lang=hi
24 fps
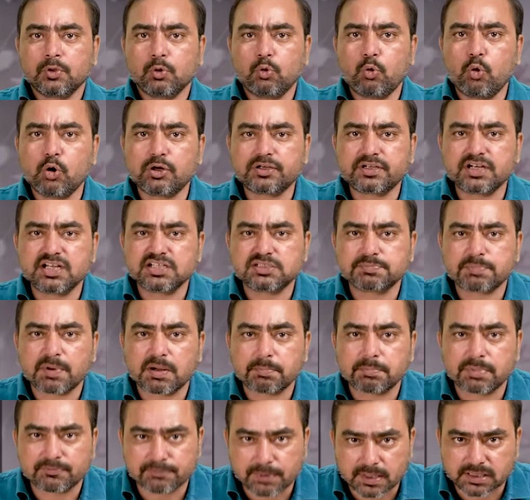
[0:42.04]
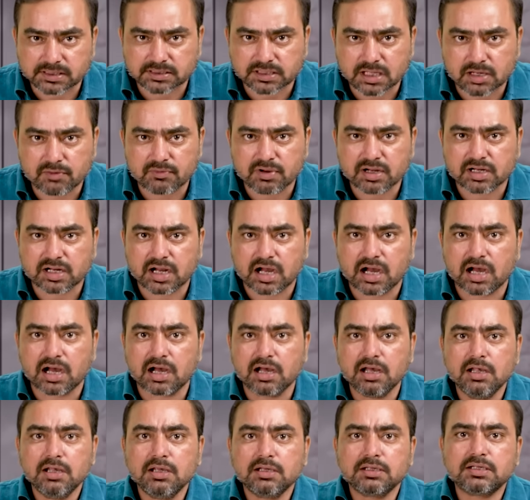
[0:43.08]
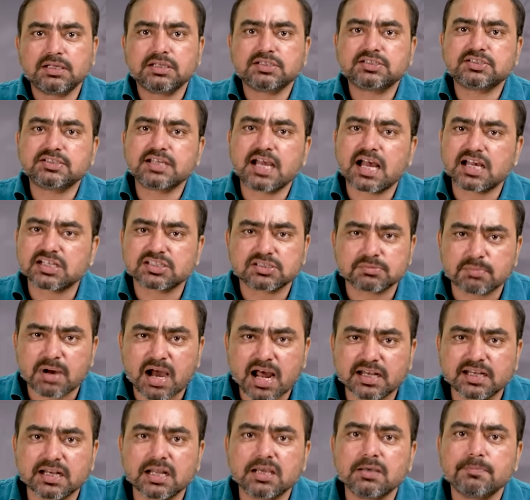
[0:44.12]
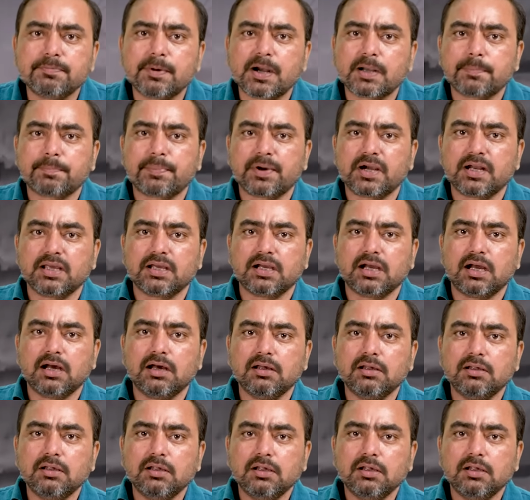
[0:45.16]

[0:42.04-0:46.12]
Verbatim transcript: कोर्ट ने इस पर बिफरते हुए कहा कि इससे आसमान नहीं फट पड़ेगा